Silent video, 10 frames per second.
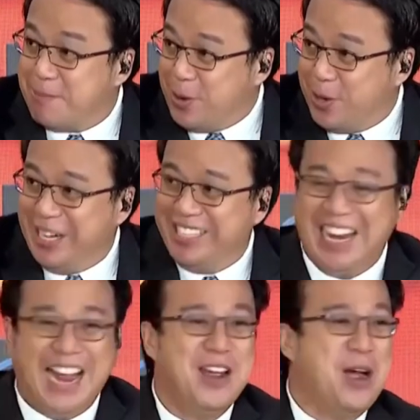Example.
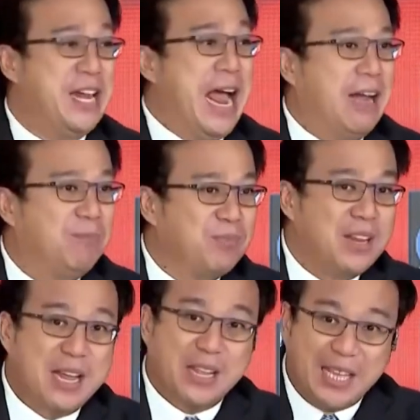Yan.
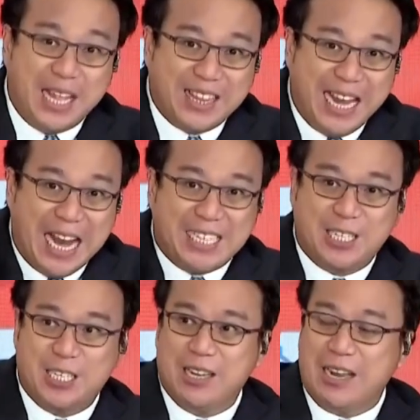That
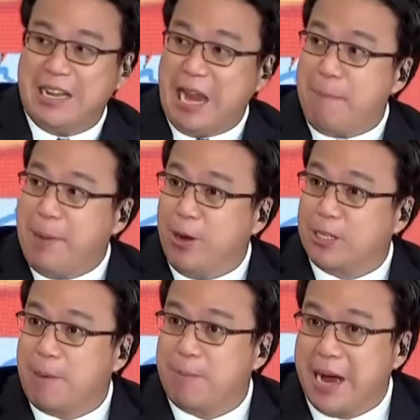is
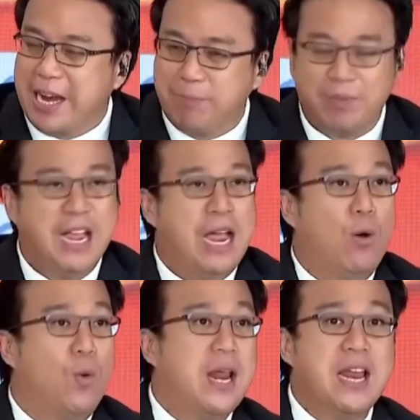Libinos. Bakit?
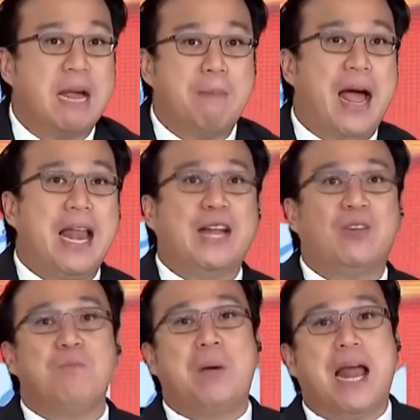Wala
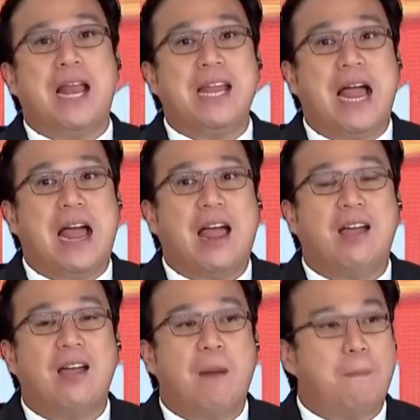nakapangalan kung ano pangalan niya.
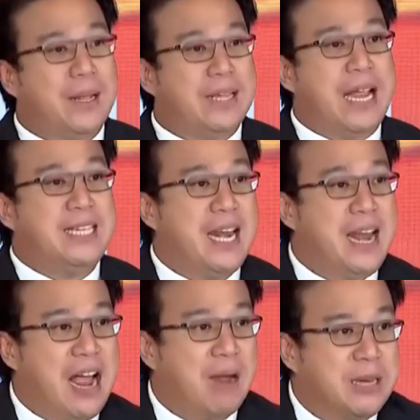But
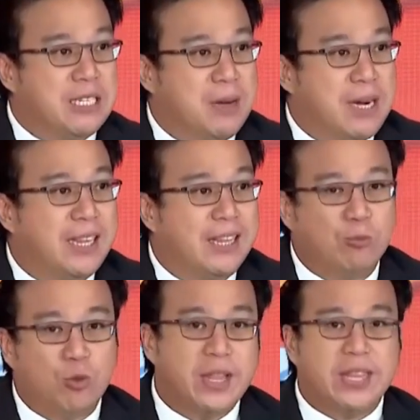isa lang ang Miss Makati
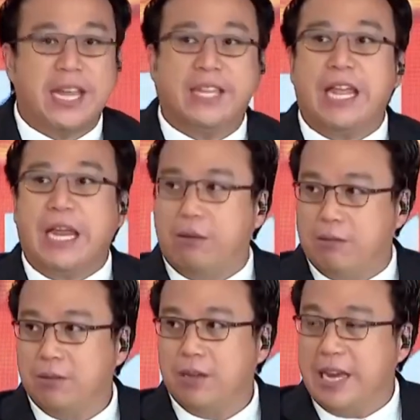of
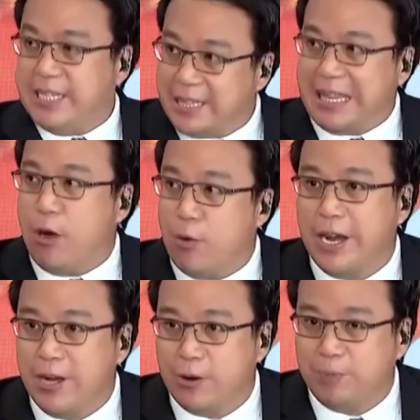2019. Isang tao
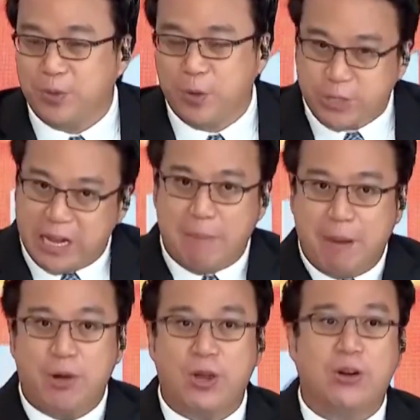lang yon. Kung
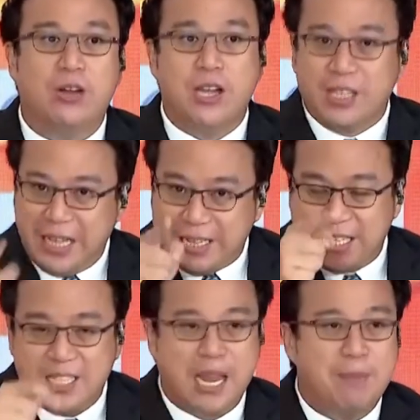sinabi mo yon, that
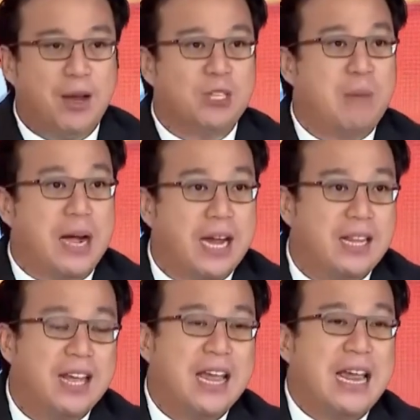is Libinos.
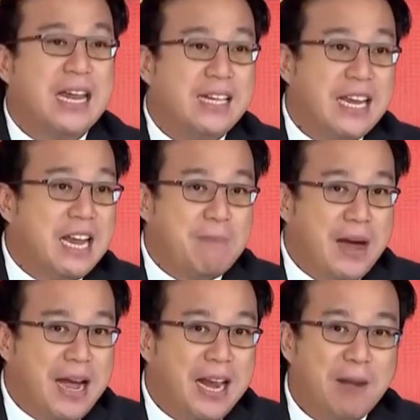Bakit? Hindi
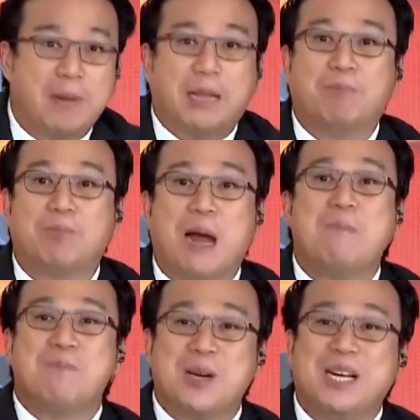nakapangalan but
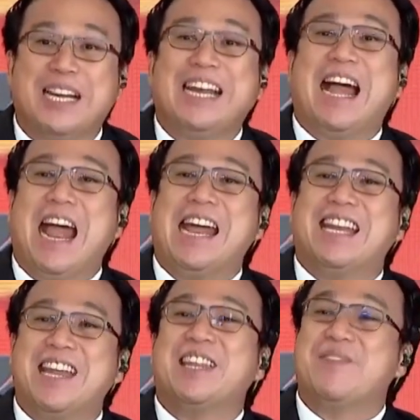properly
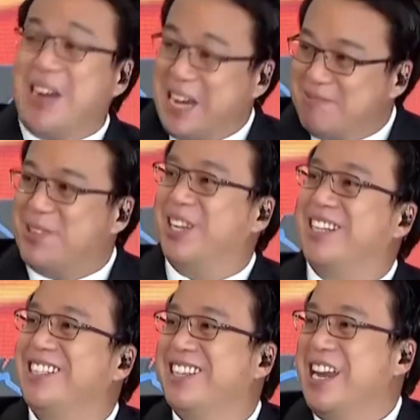identifiable.
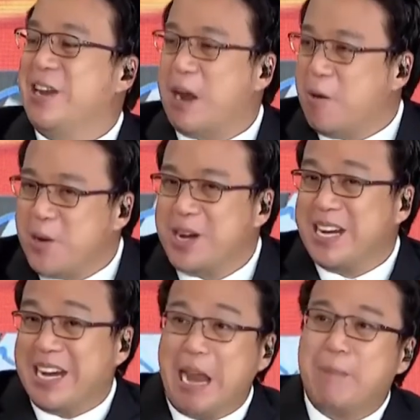Yun ang
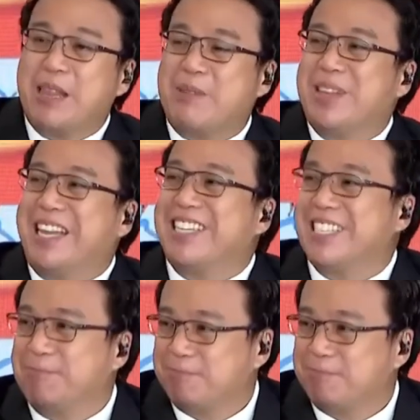word na ginamit ng batas.